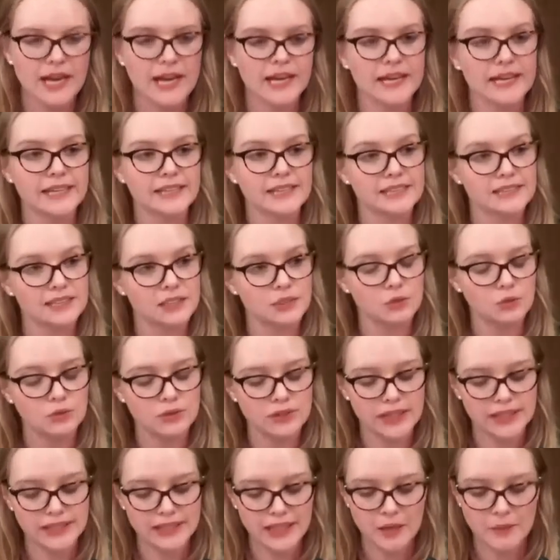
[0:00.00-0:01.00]
En esta
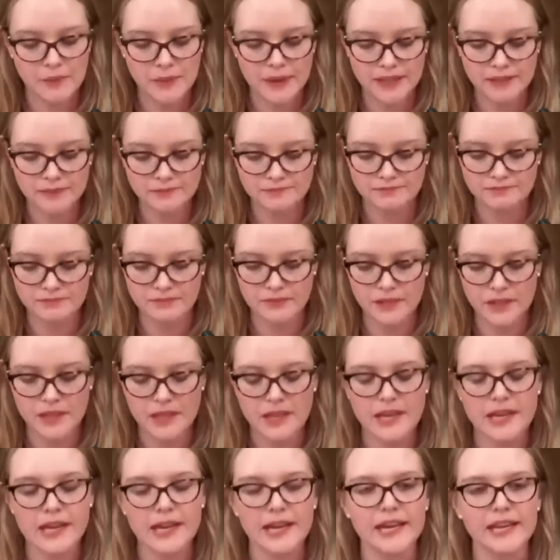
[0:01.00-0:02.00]
segunda etapa,
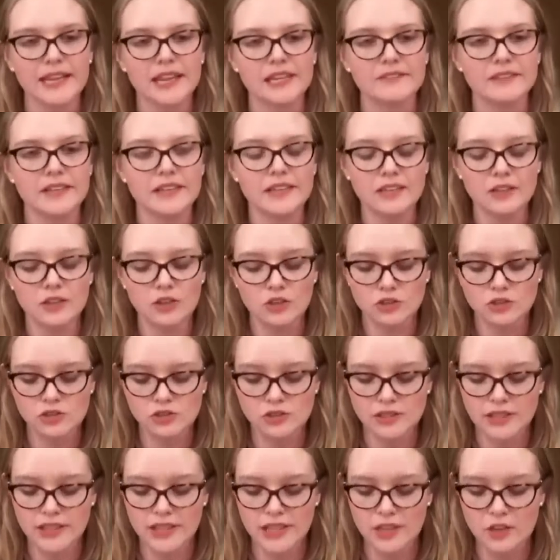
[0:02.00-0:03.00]
es deber de los
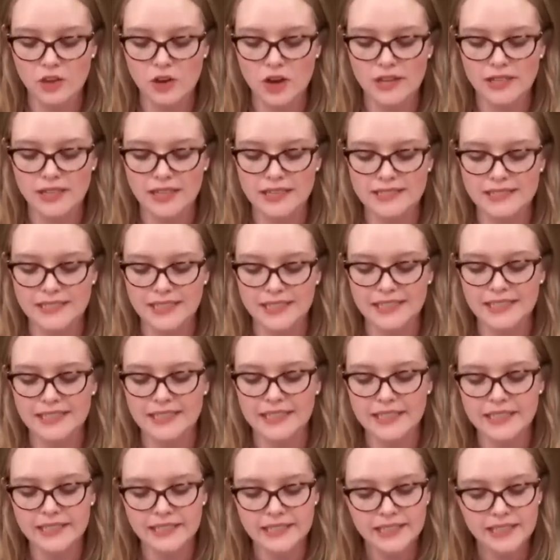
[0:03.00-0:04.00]
consejeros
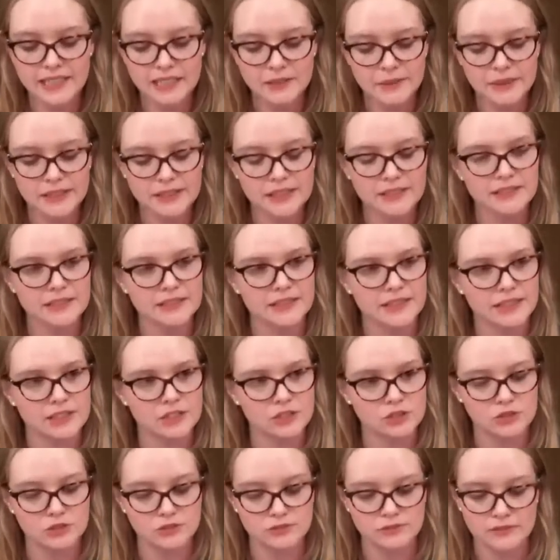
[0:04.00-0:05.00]
analizar críticamente este
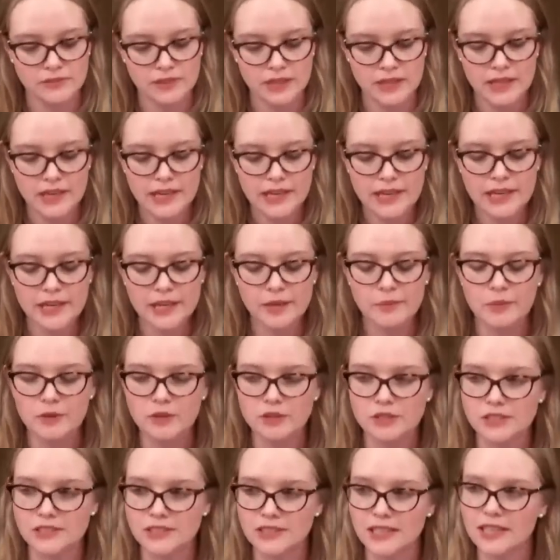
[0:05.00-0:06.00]
texto y
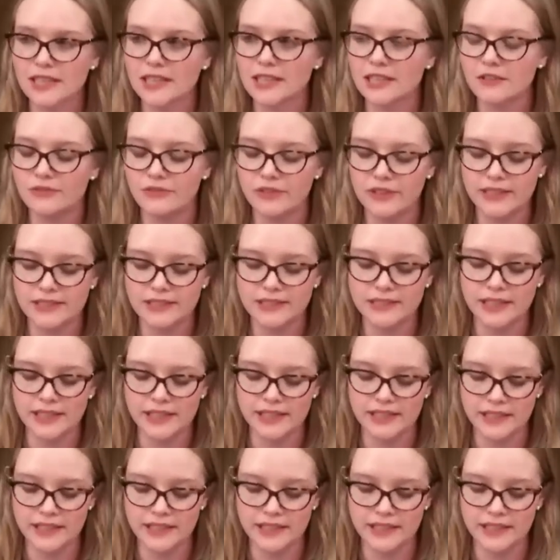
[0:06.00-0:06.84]
procesar las diferencias